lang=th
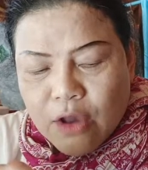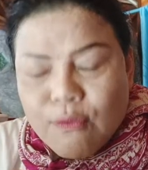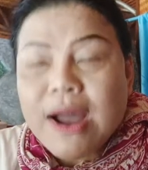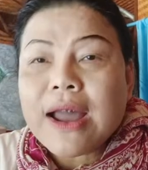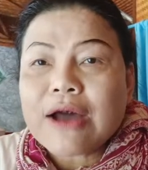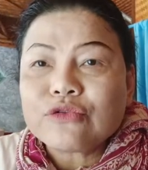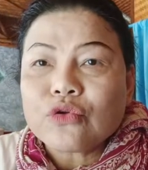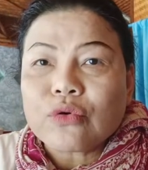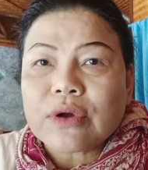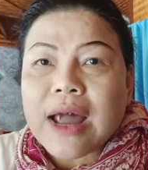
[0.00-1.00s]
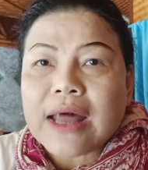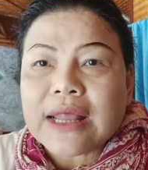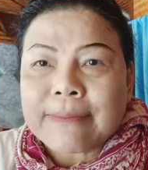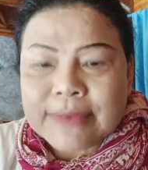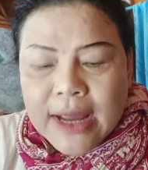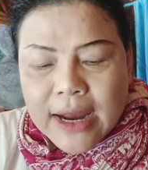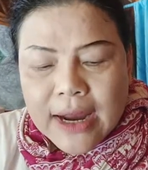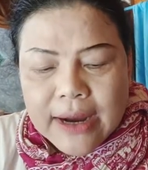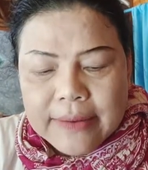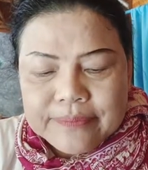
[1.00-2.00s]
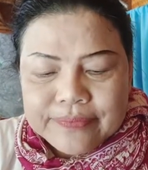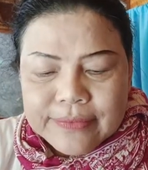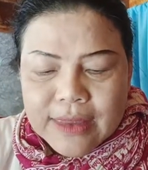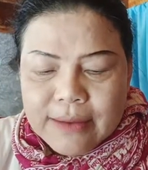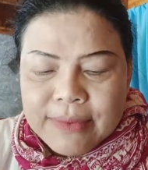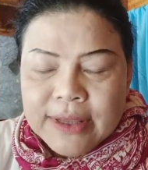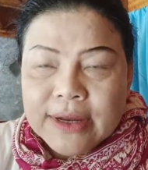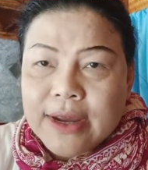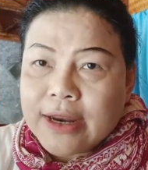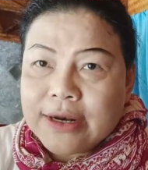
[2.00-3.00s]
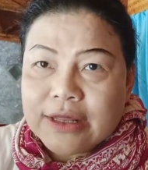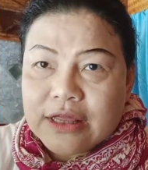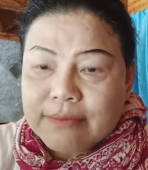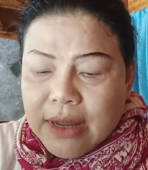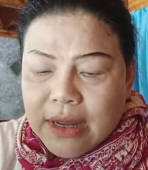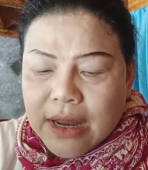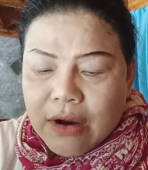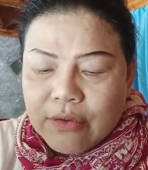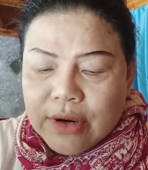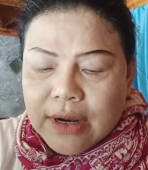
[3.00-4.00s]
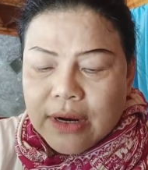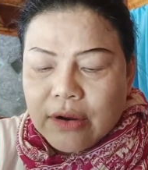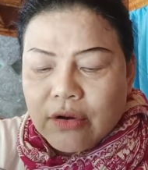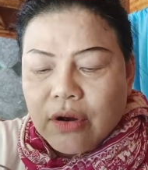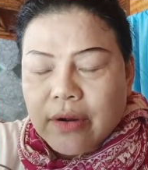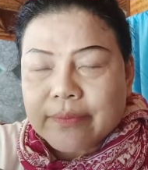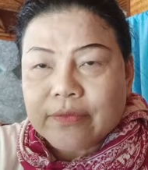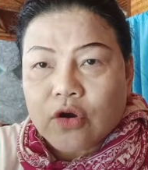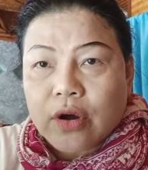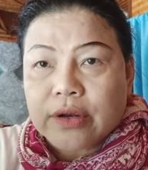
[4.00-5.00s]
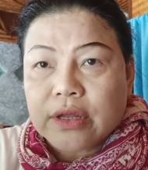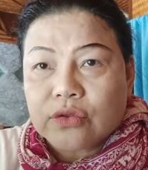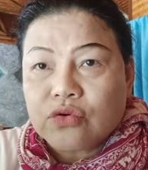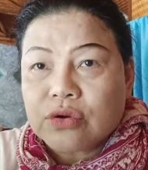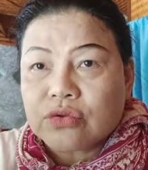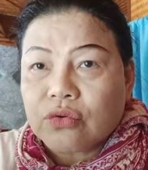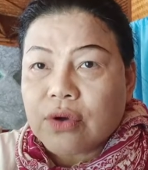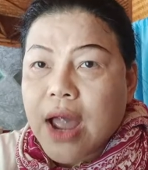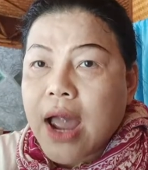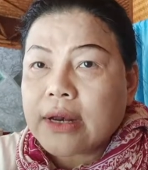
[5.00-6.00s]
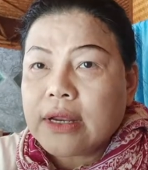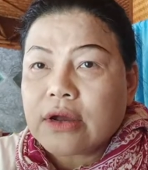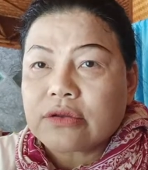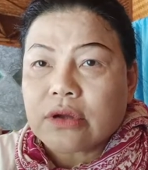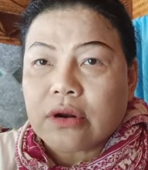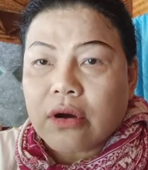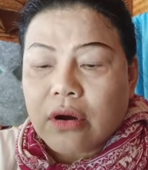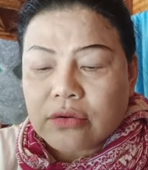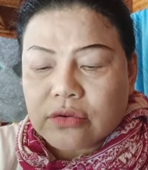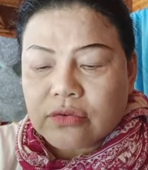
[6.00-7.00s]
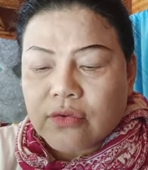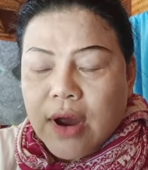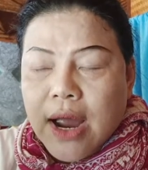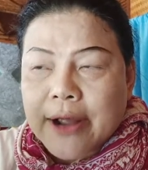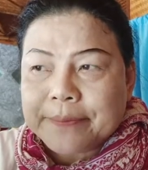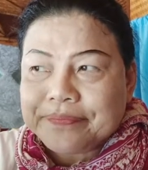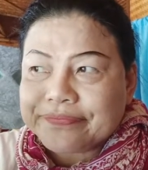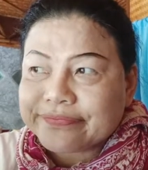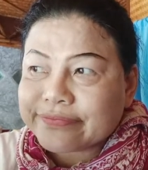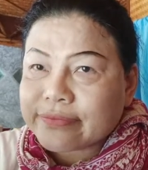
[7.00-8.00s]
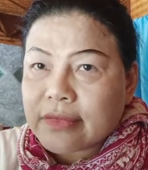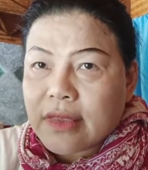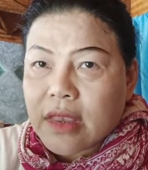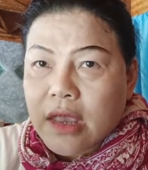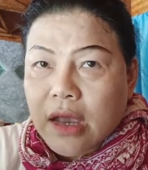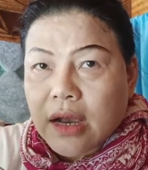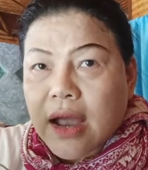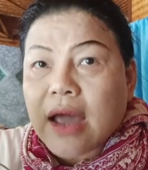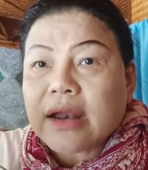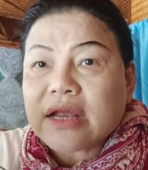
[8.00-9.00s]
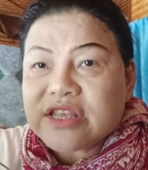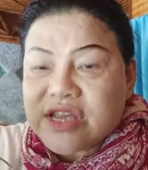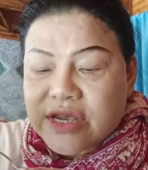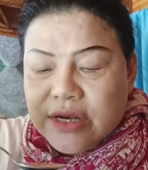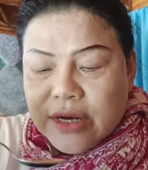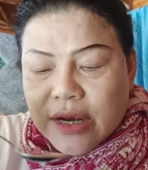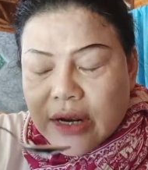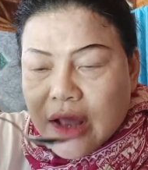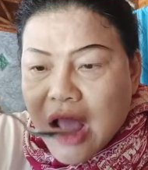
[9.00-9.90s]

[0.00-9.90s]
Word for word: ว่าเขาตกกล้าทำนาเป็นยังไงในสมัยเก่านะฮะแล้วก็ก่อนช่วงตกกล้านี่ก็จะรอจนกว่ากล้าได้ที่นะคะ